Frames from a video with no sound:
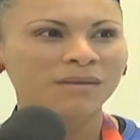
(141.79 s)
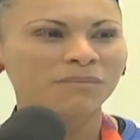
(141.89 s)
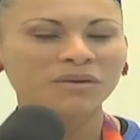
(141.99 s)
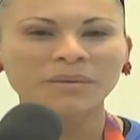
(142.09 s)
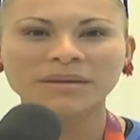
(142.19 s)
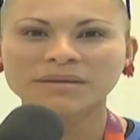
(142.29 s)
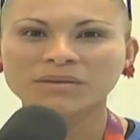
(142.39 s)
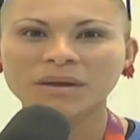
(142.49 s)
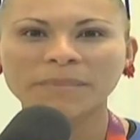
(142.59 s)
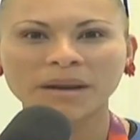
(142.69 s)
muchas
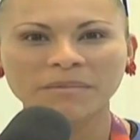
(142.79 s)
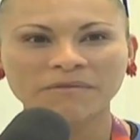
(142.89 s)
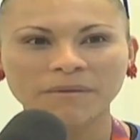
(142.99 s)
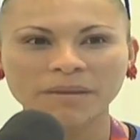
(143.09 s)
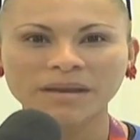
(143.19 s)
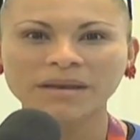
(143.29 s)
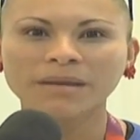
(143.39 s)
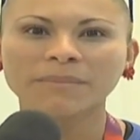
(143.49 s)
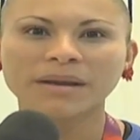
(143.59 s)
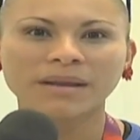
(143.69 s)
bendiciones para mi familia
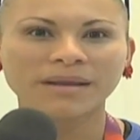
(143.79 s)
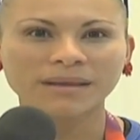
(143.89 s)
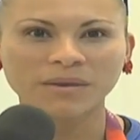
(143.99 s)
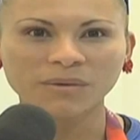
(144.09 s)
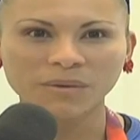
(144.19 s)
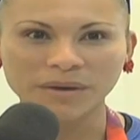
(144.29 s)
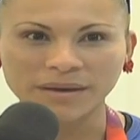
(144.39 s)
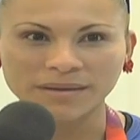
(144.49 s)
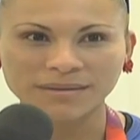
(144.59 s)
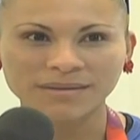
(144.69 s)
y para el Estado
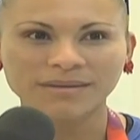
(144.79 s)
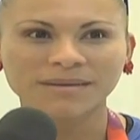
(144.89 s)
Cojedes.